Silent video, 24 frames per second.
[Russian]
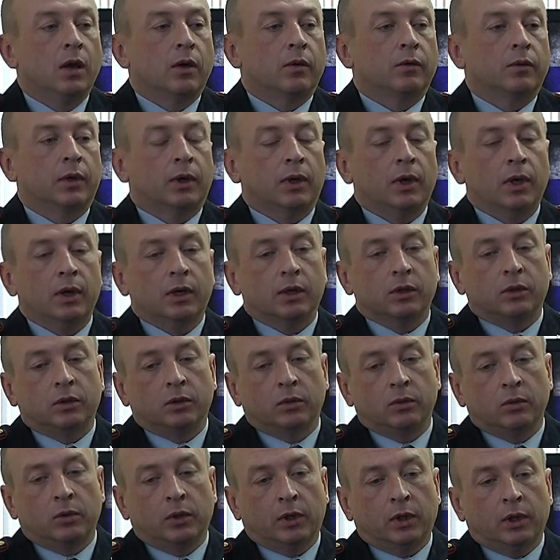Вторая
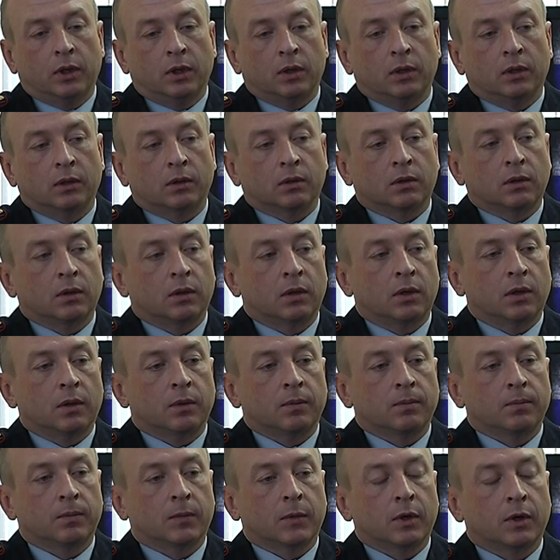категория –
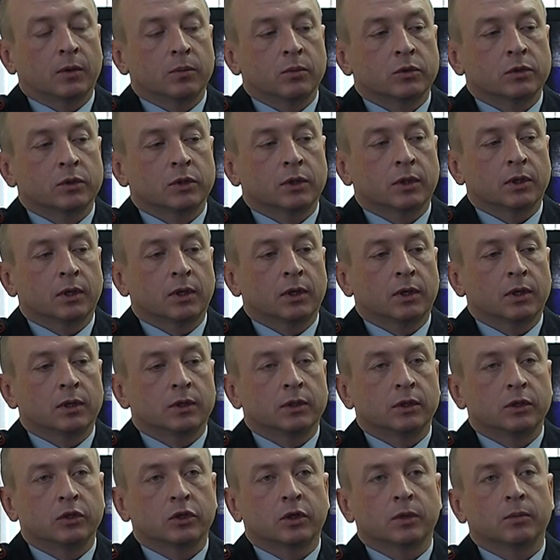это, так можно сказать,
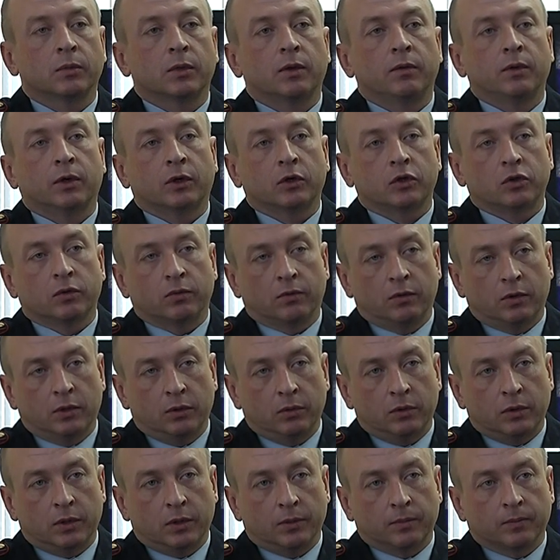слишком доверчивые
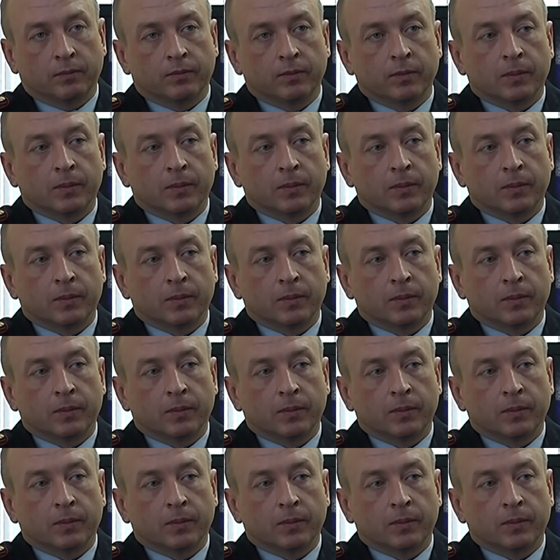люди,